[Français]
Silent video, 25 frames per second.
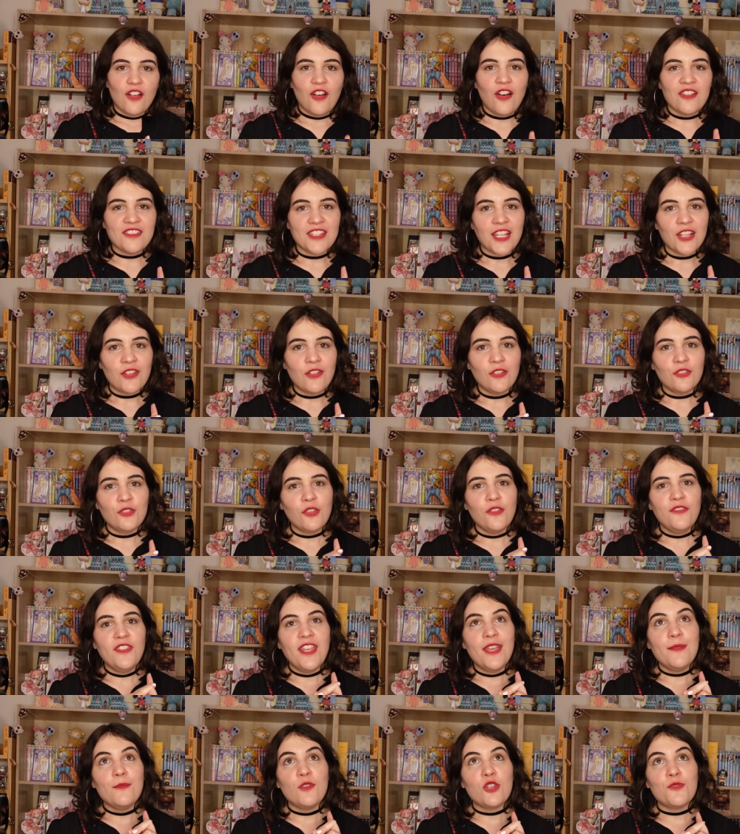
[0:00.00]
En
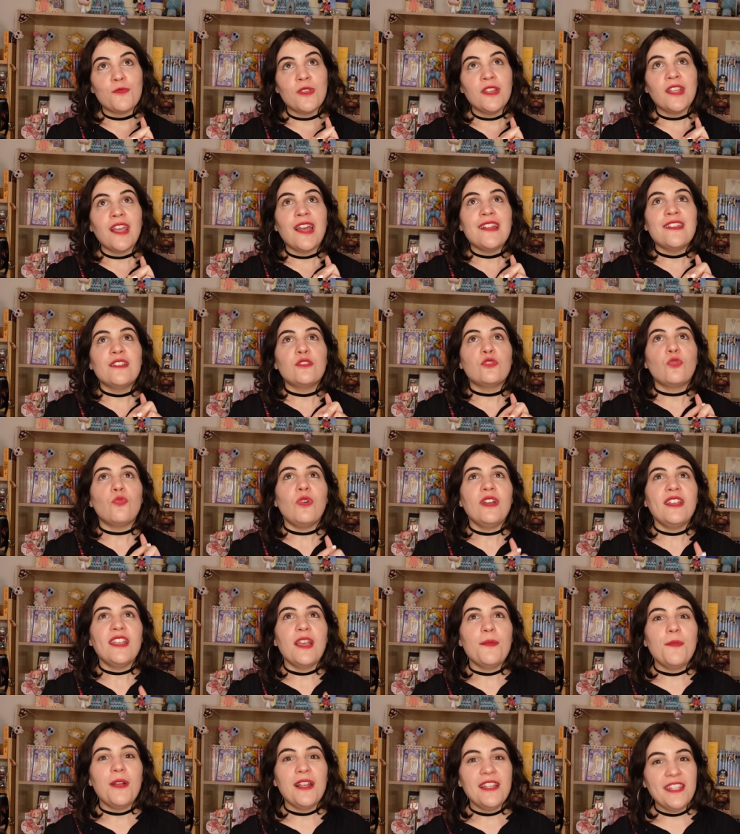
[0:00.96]
59ème, je mettrais les trois
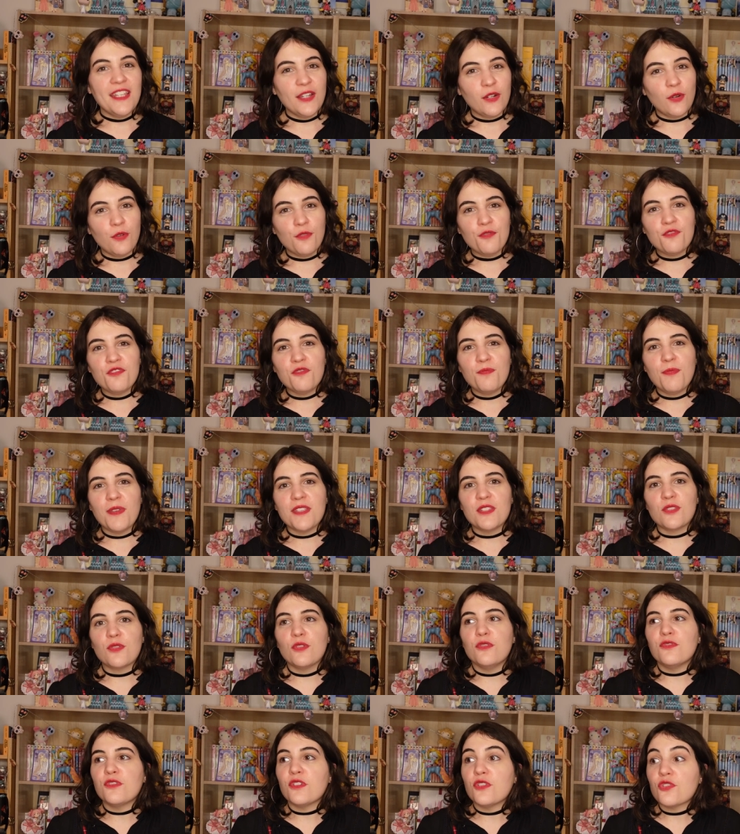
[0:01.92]
Caballeros
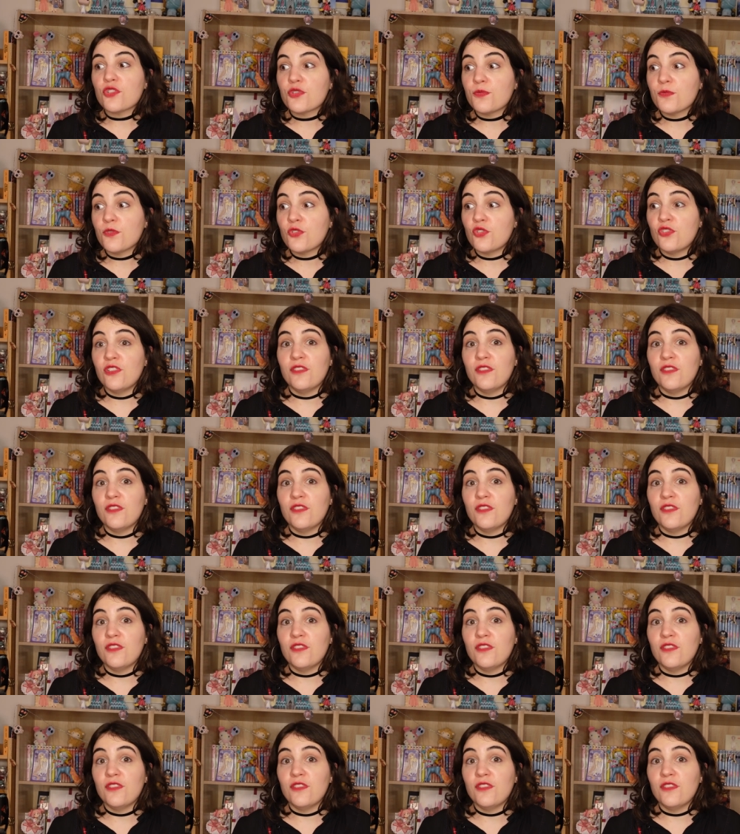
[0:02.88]
parce que franchement,